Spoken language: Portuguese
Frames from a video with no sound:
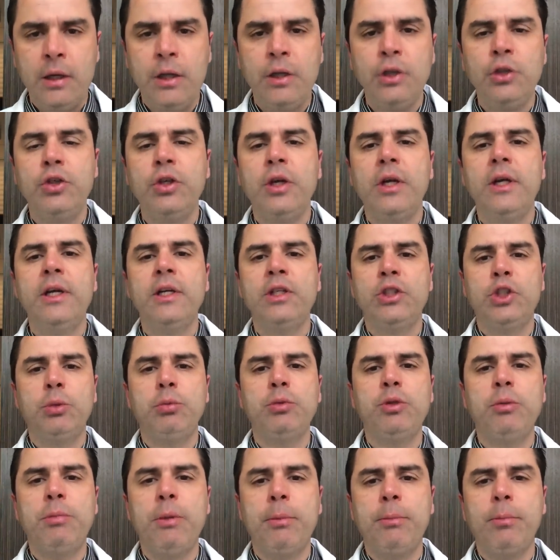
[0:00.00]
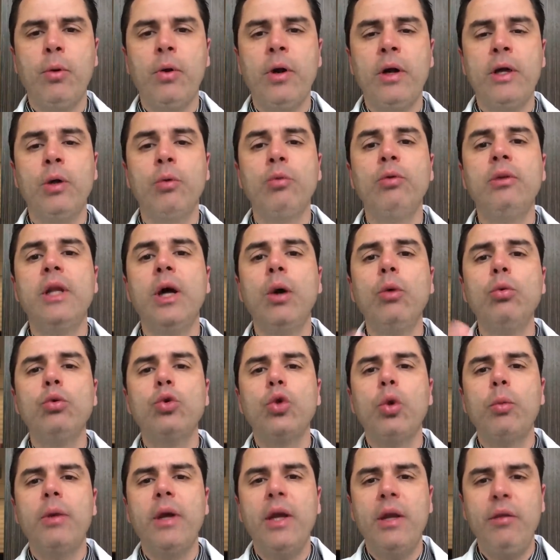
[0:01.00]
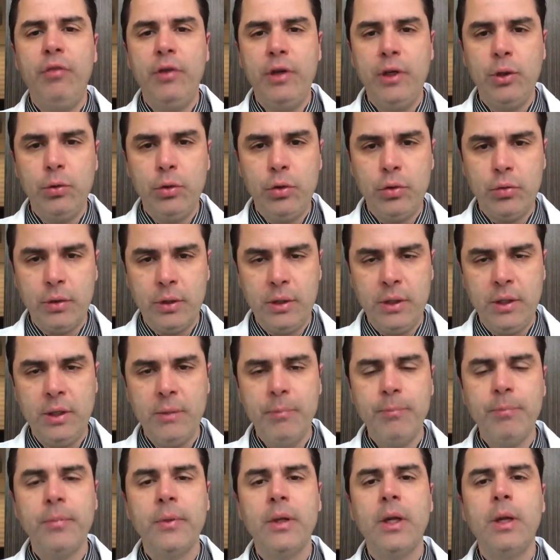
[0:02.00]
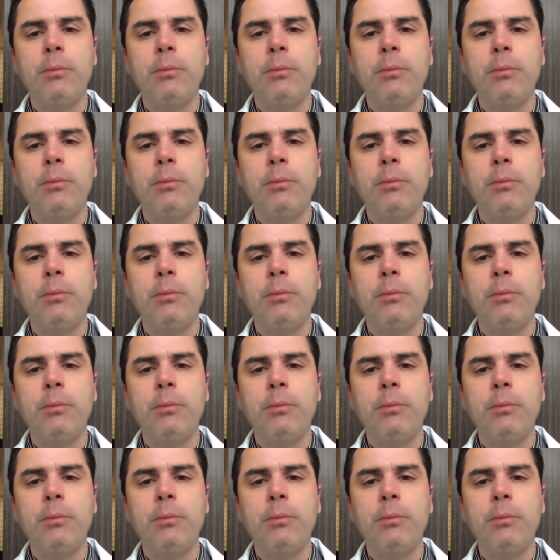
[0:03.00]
ingerir esse tipo de pipoca. Eu não estou me referindo a isso aqui.